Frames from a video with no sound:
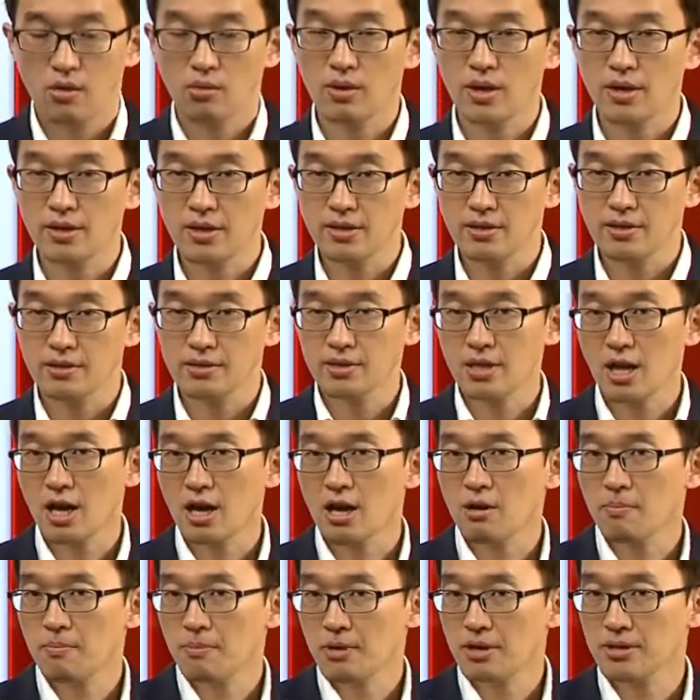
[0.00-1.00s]
원래는
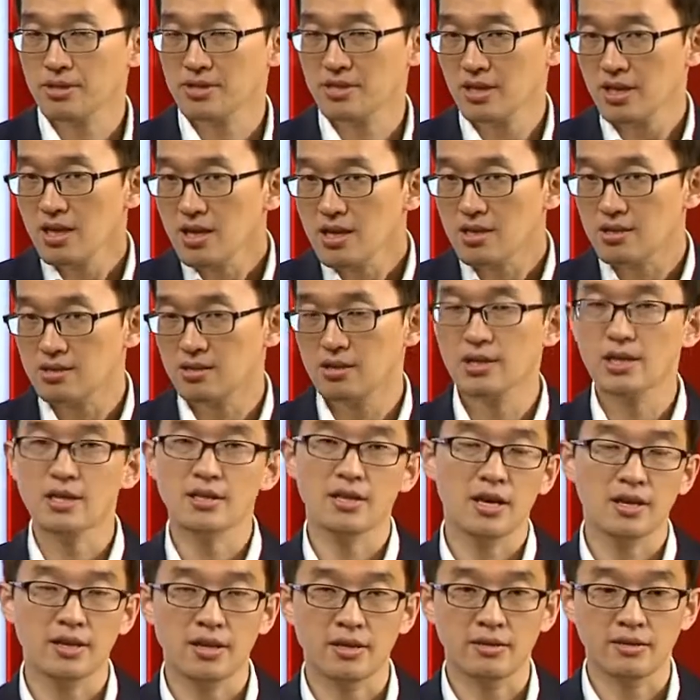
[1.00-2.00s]
스타벅스 is 이렇게
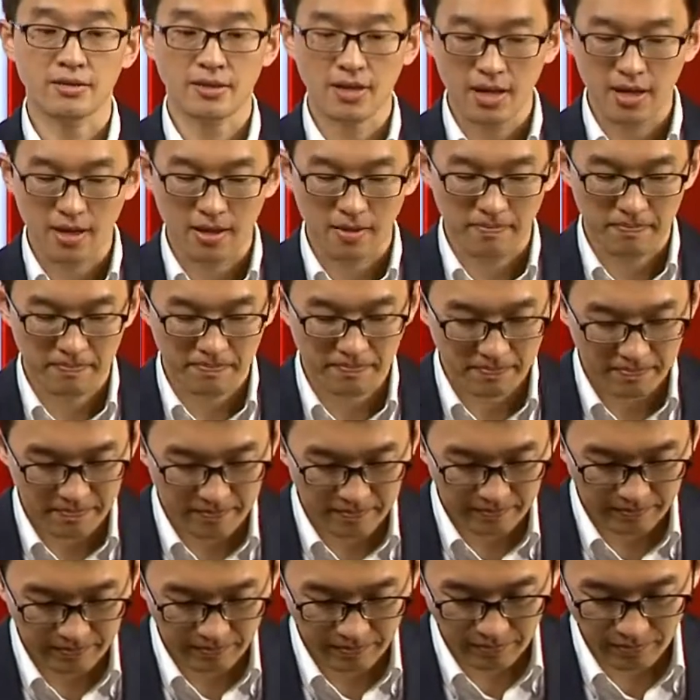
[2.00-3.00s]
돼야 되는데
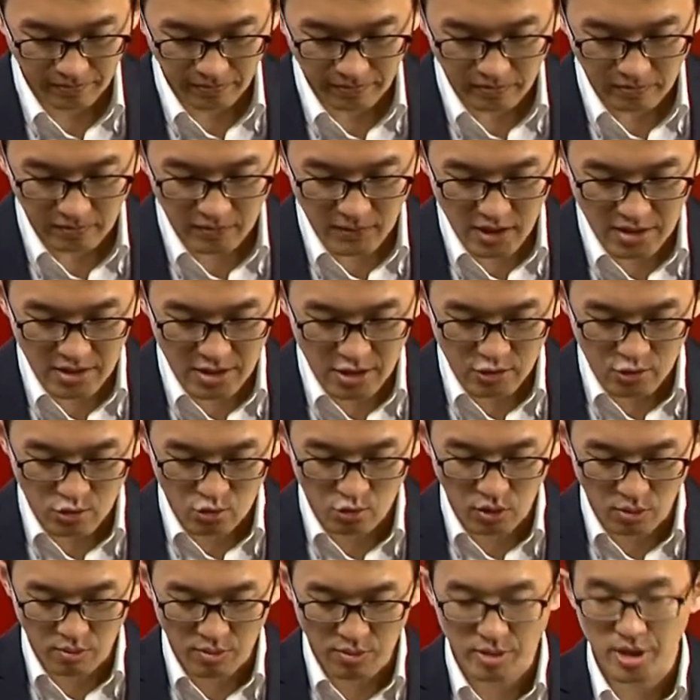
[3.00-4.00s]
이제
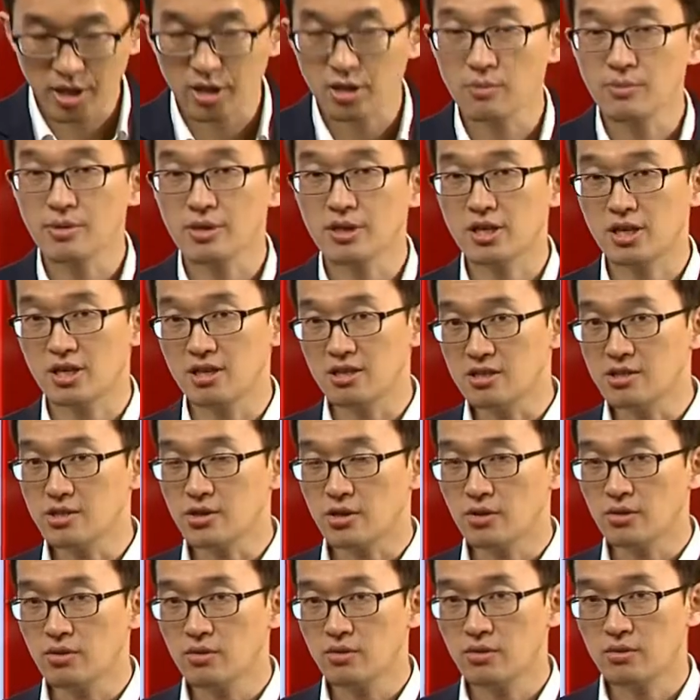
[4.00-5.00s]
주어 부분이 너무
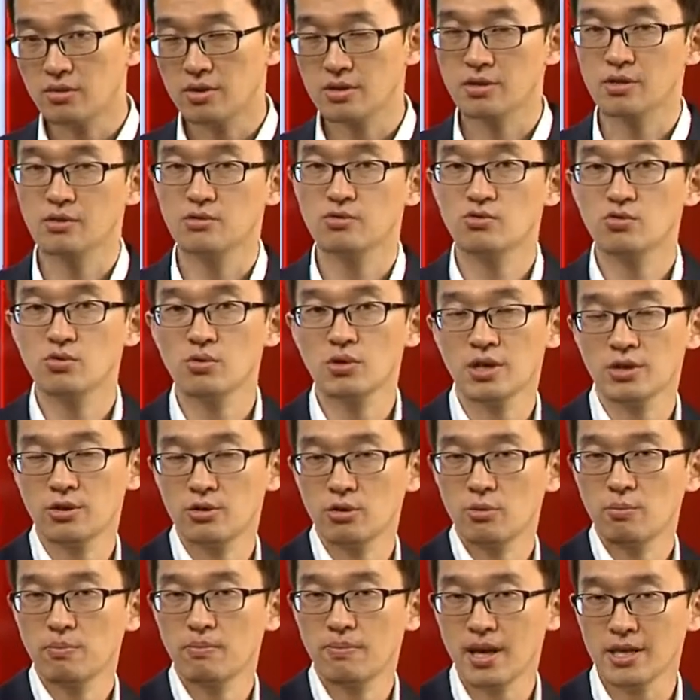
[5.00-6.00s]
길죠. 그래서 주어가
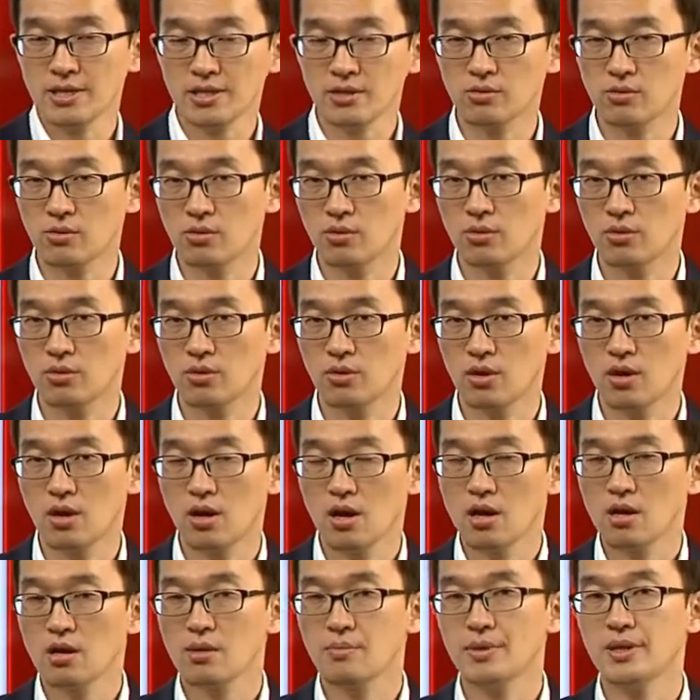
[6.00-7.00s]
뒤로 빠지고
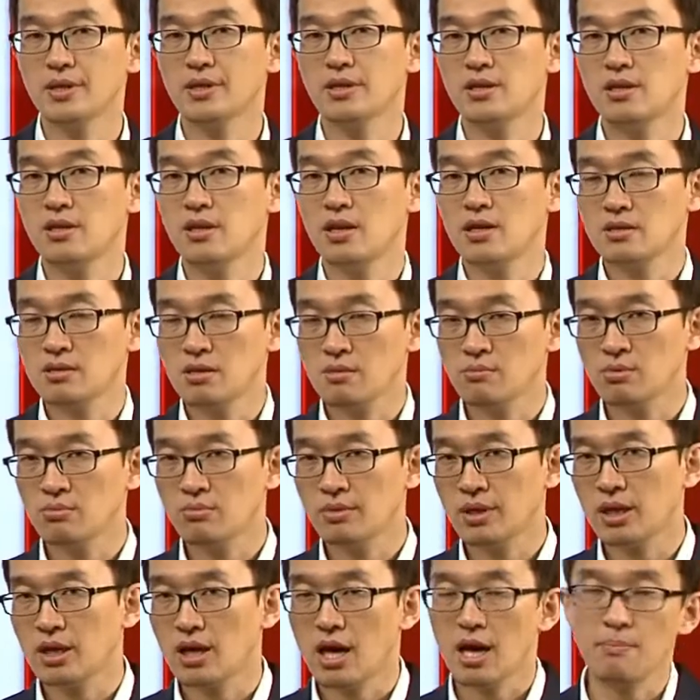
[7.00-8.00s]
그러면 뒤에 있던
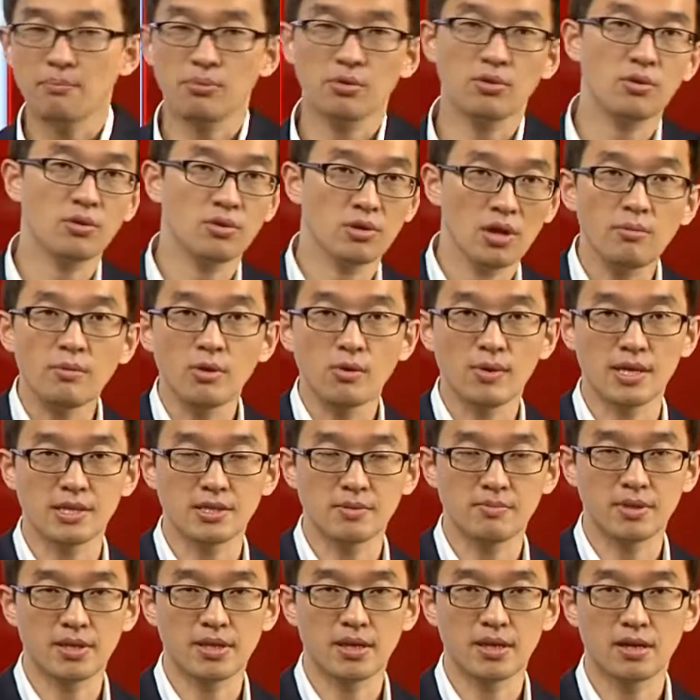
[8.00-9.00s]
부분이 앞으로
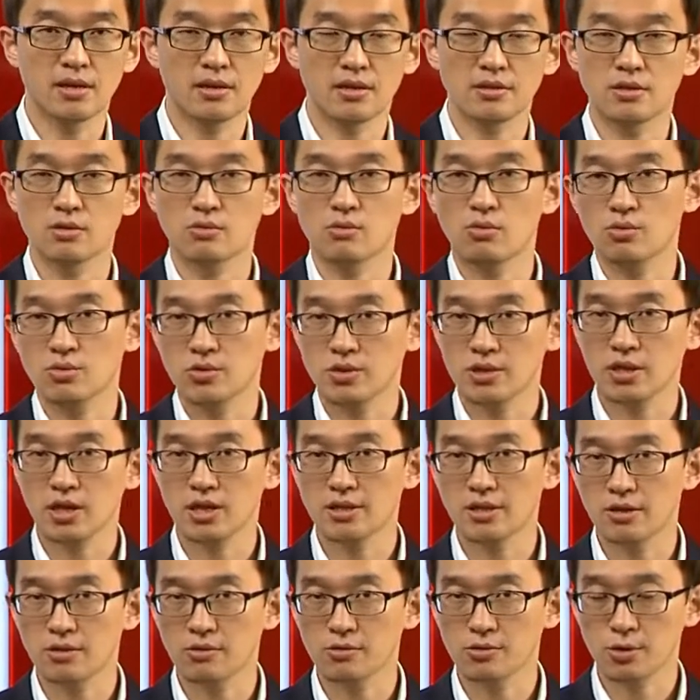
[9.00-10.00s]
넘어왔습니다. 그래서
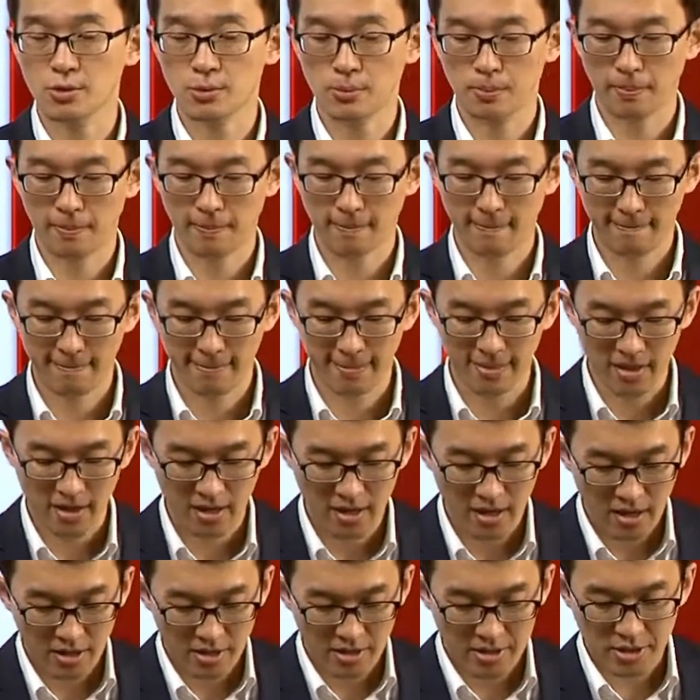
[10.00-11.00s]
도치가 된 거죠.
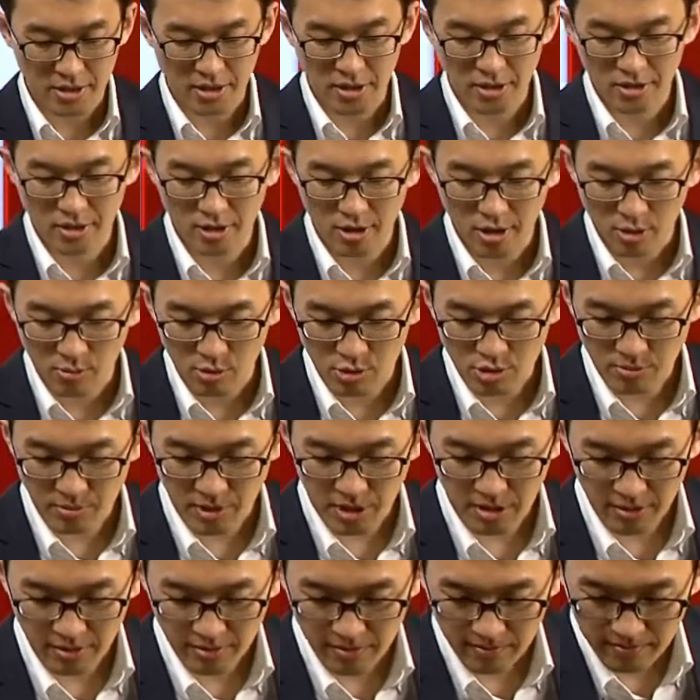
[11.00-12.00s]
그래서
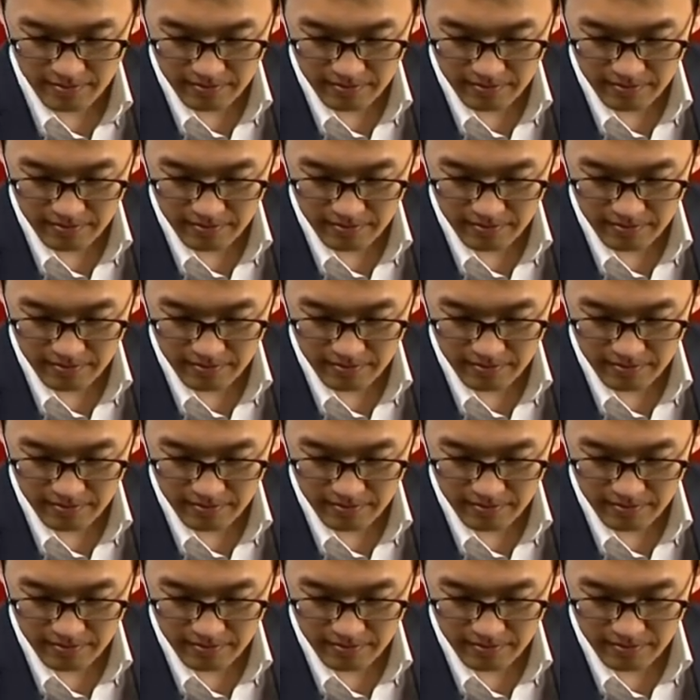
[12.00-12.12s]
보시면